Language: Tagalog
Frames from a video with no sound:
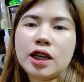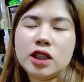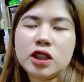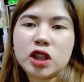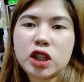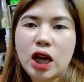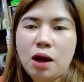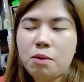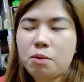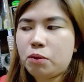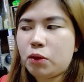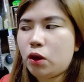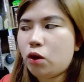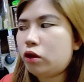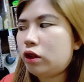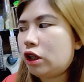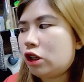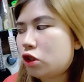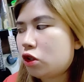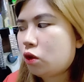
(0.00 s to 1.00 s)
Champion
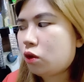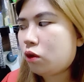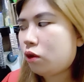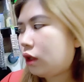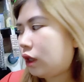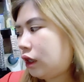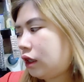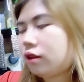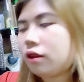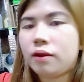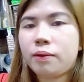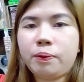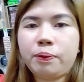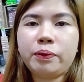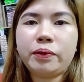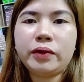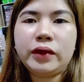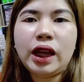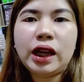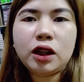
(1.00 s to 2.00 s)
na chocolate,
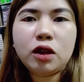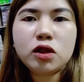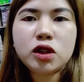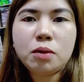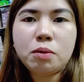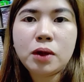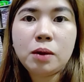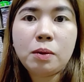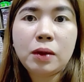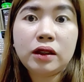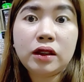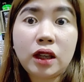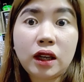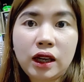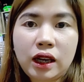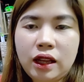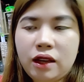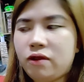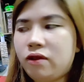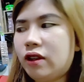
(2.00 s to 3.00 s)
dati ko siya binibentang
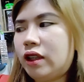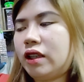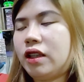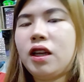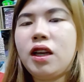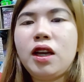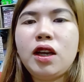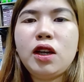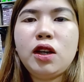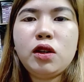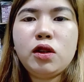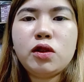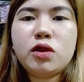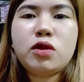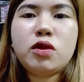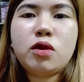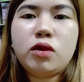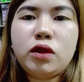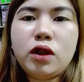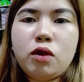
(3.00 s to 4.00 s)
11.
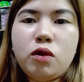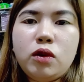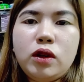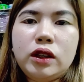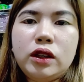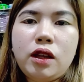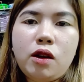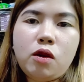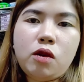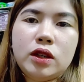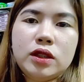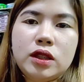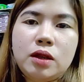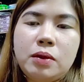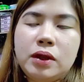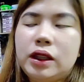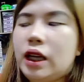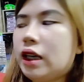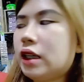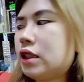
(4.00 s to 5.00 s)
So, nagulat ako kasi
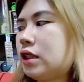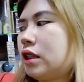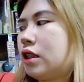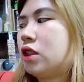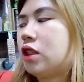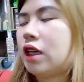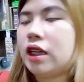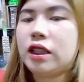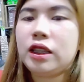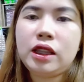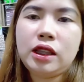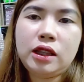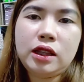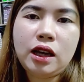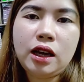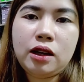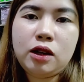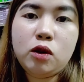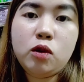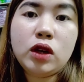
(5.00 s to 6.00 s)
mataas na siya.
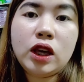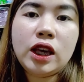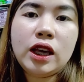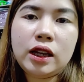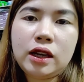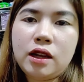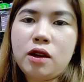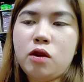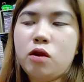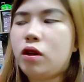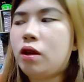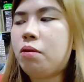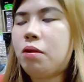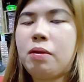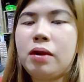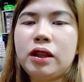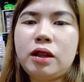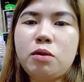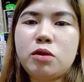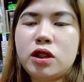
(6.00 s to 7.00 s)
Uh, lugi ka na kung
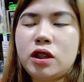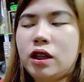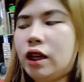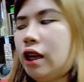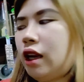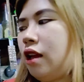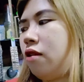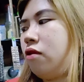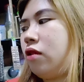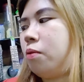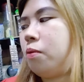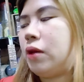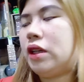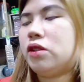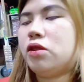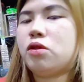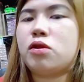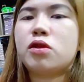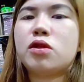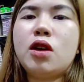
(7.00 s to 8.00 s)
ibibenta mo siya ng 11
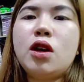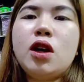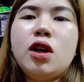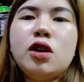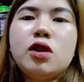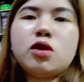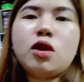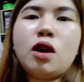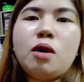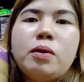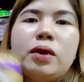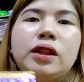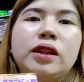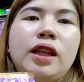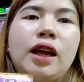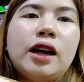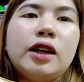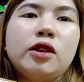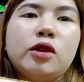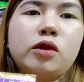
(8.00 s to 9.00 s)
pesos. So, ang
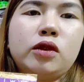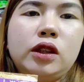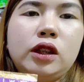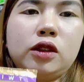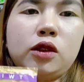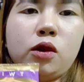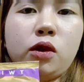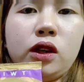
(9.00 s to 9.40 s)
bintahan ko dito